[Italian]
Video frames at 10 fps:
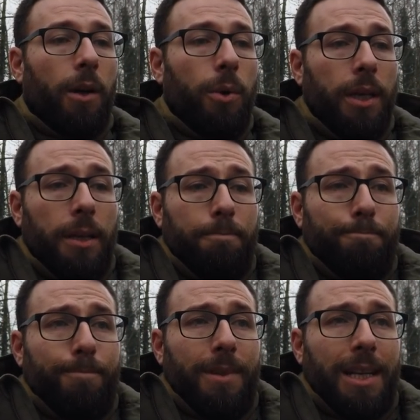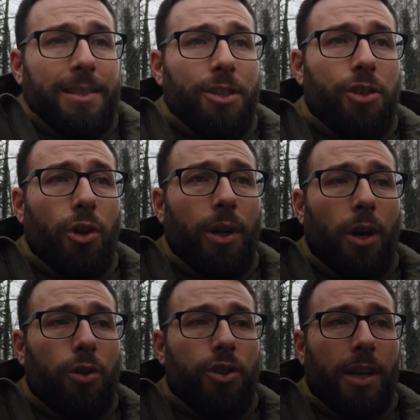Quindi la sessione
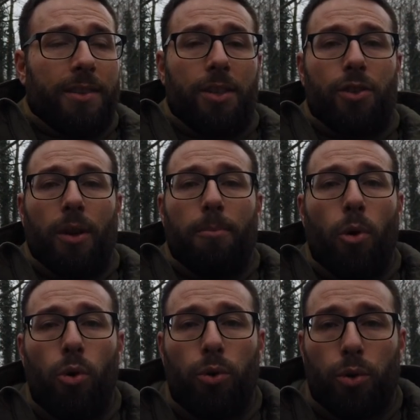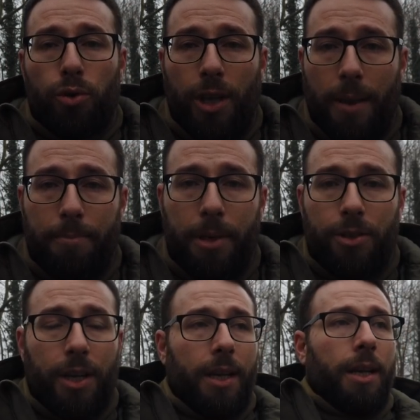oggi è una sessione molto
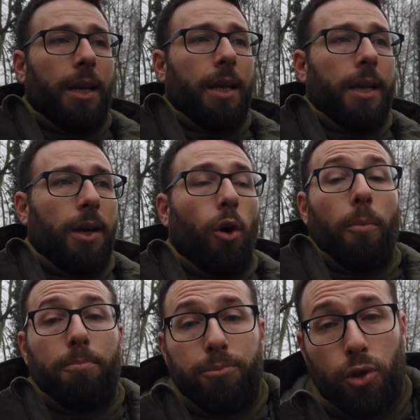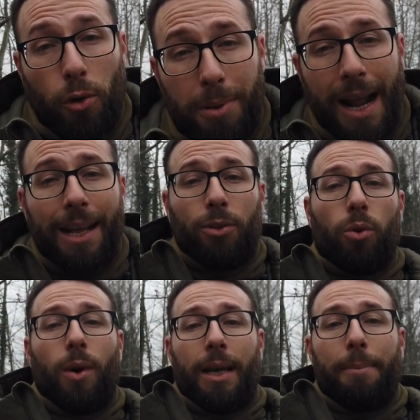semplice, eh, ho scobrato
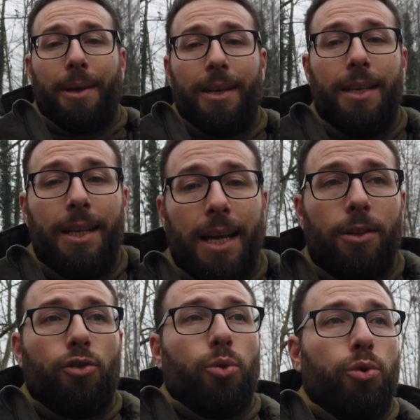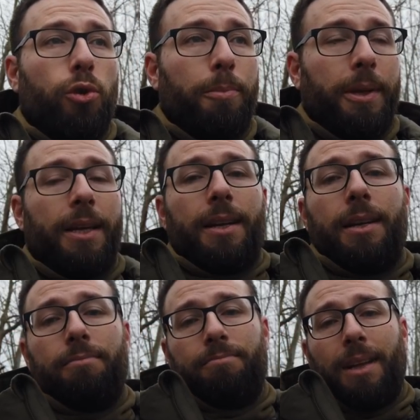qualche pallina giusto
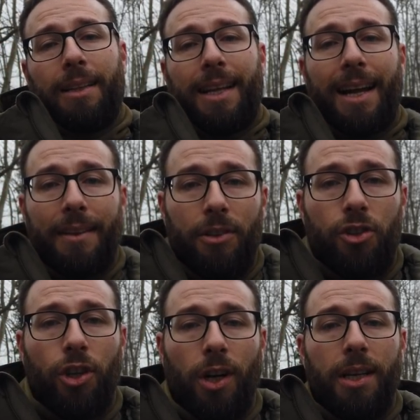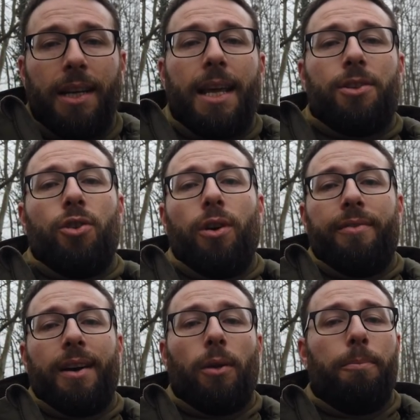per andare vicino all'innesco e
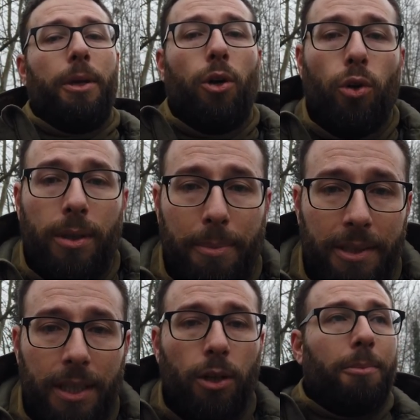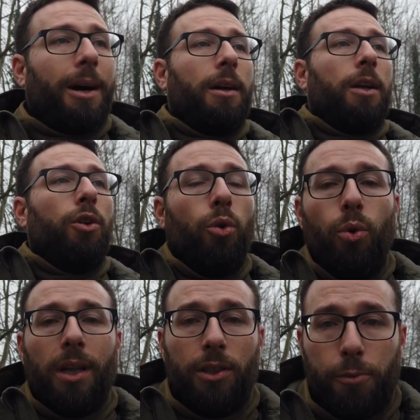fare un piccolo tappetino, ma
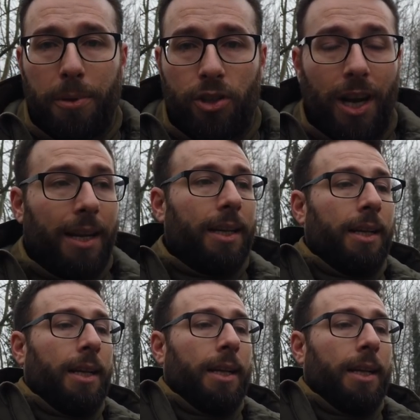nulla di speciale